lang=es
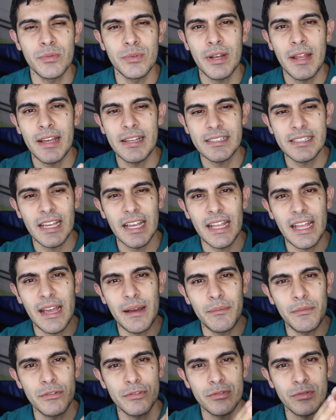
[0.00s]
una vez que
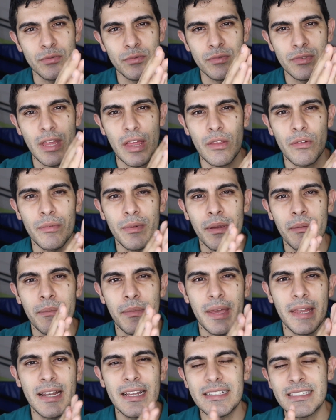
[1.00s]
hayamos untado bien
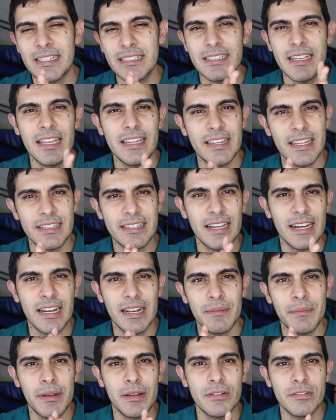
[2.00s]
bien ese aceite, esa
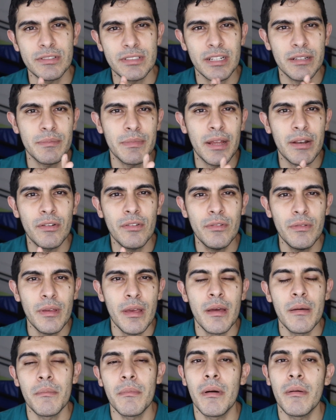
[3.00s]
crema en nuestras manos,
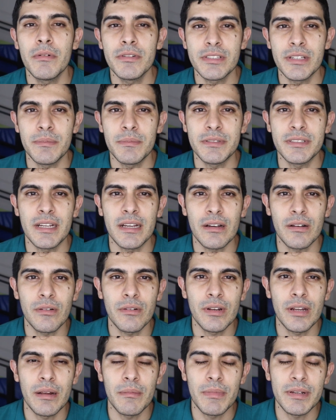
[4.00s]
vamos a empezar
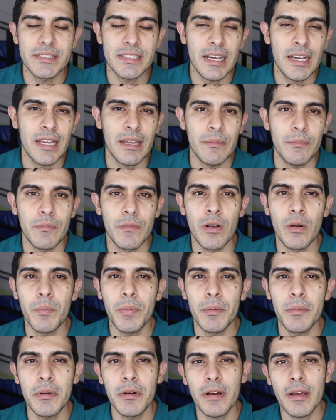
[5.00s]
con el masaje. Lo
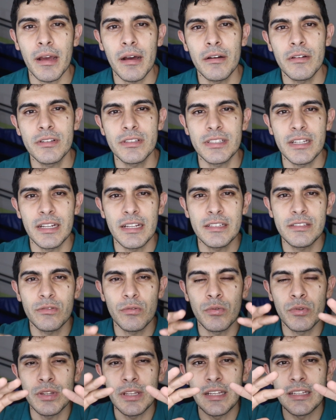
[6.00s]
primero que vamos a hacer es
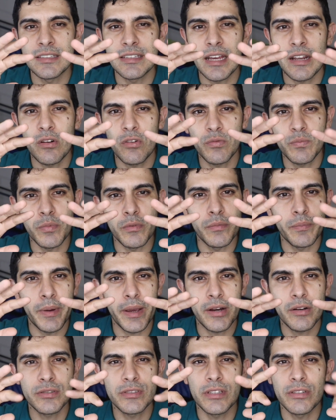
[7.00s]
utilizar los
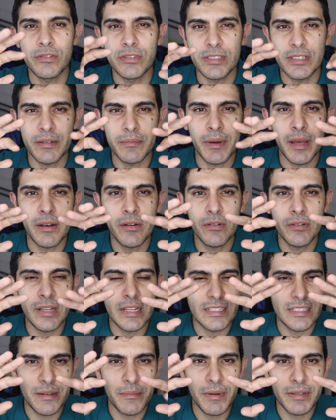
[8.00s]
pulpejos de nuestra mano,
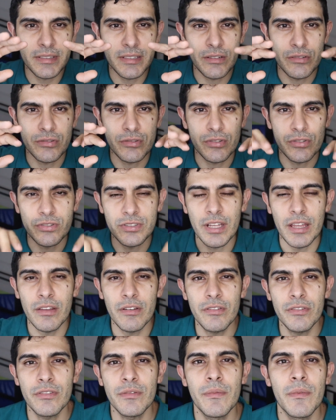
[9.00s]
las yemas de nuestros
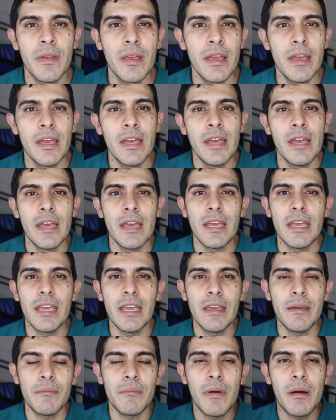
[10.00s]
dedos
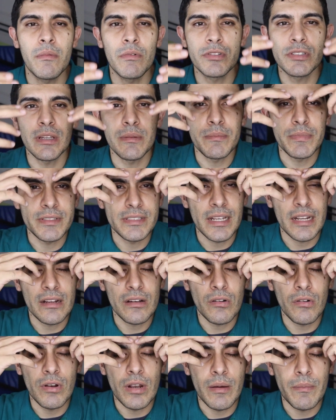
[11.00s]
y vamos a
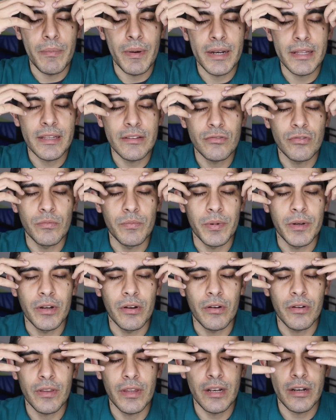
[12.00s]
empezar con la parte
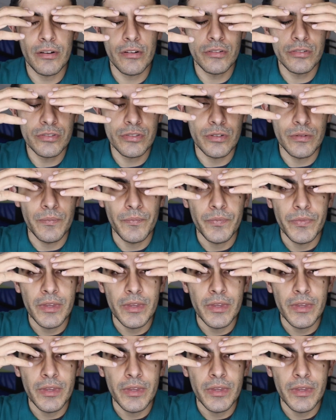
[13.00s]
superior del rostro,